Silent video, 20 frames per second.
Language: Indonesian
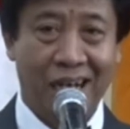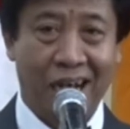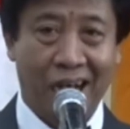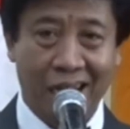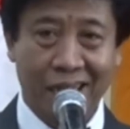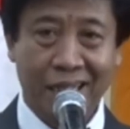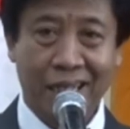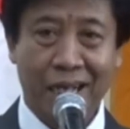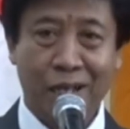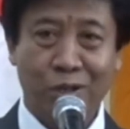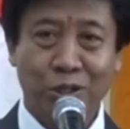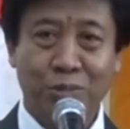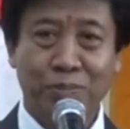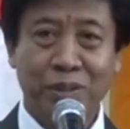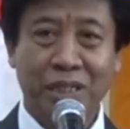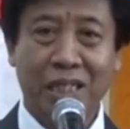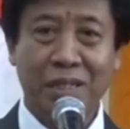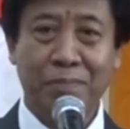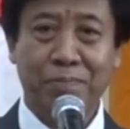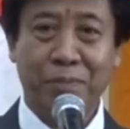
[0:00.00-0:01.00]
Anda harus
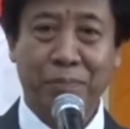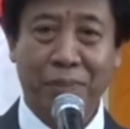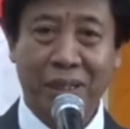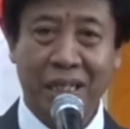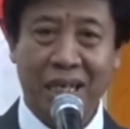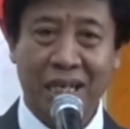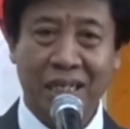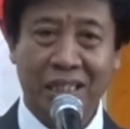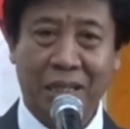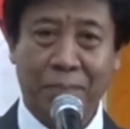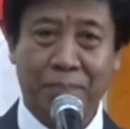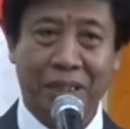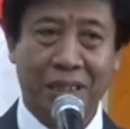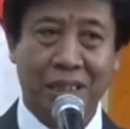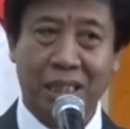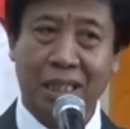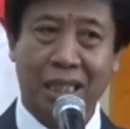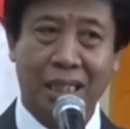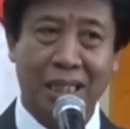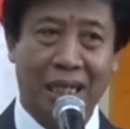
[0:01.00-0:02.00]
menjadi pemenang tapi
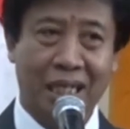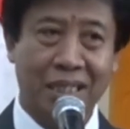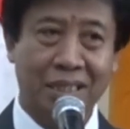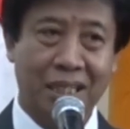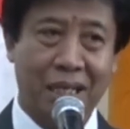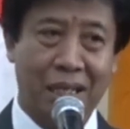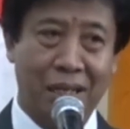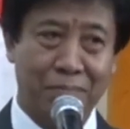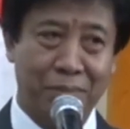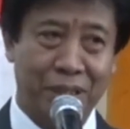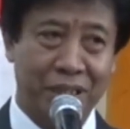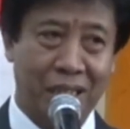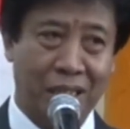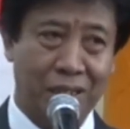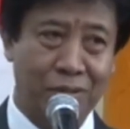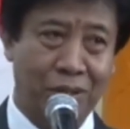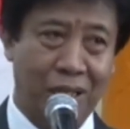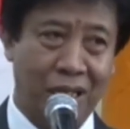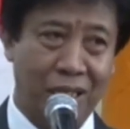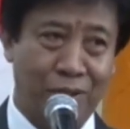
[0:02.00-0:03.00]
tidak dengan cara
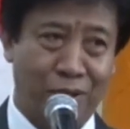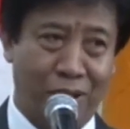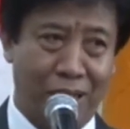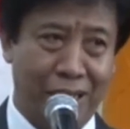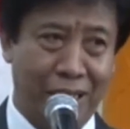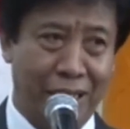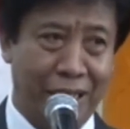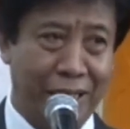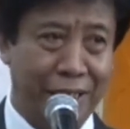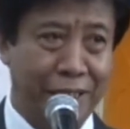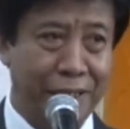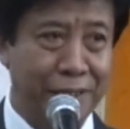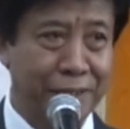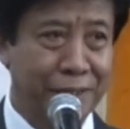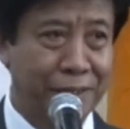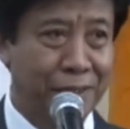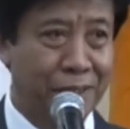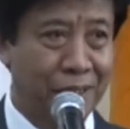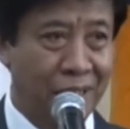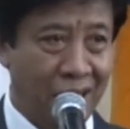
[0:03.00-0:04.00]
menjatuhkan orang lain.
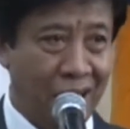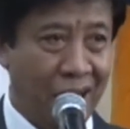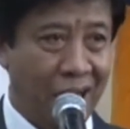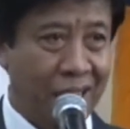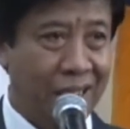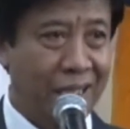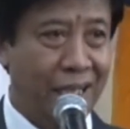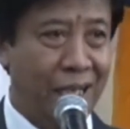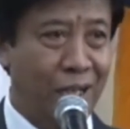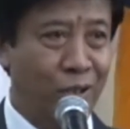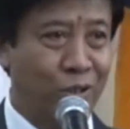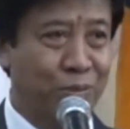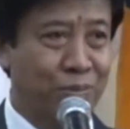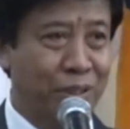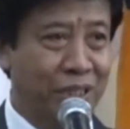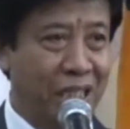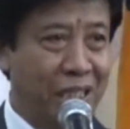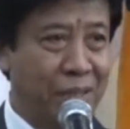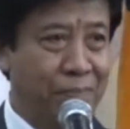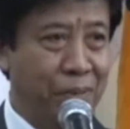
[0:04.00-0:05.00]
Anda harus
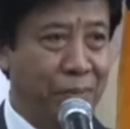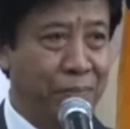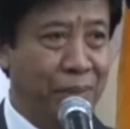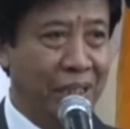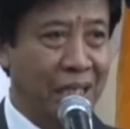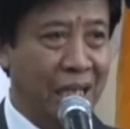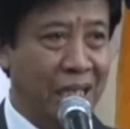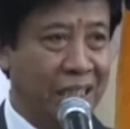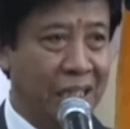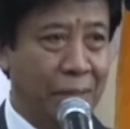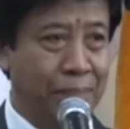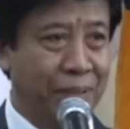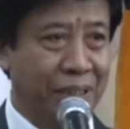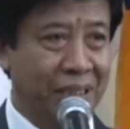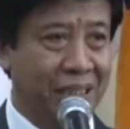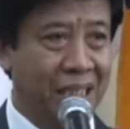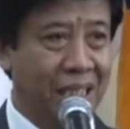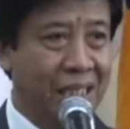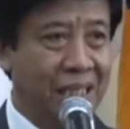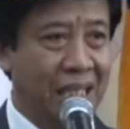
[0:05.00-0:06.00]
menjadi pemenang tapi
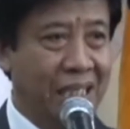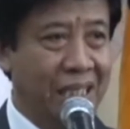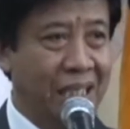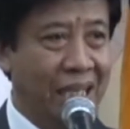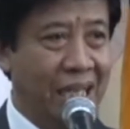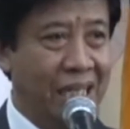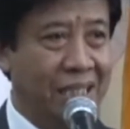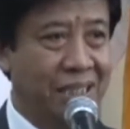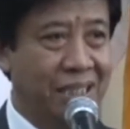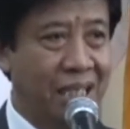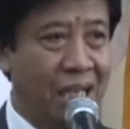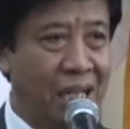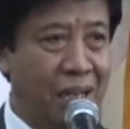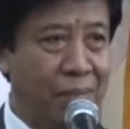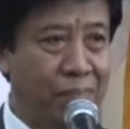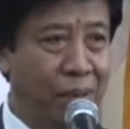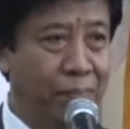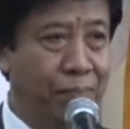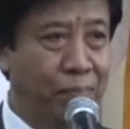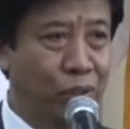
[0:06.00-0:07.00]
tidak dengan cara
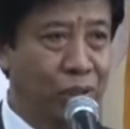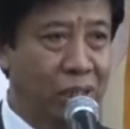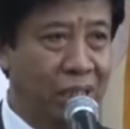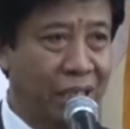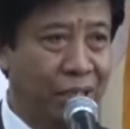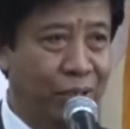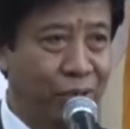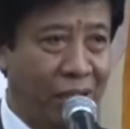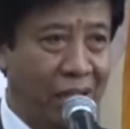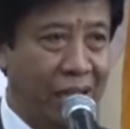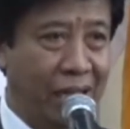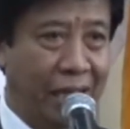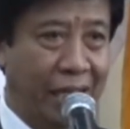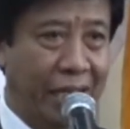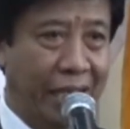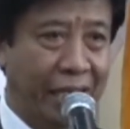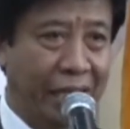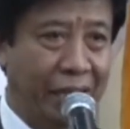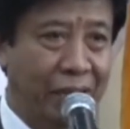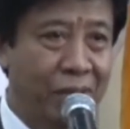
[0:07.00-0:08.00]
membuli orang
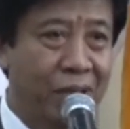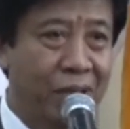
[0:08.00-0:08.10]
lain.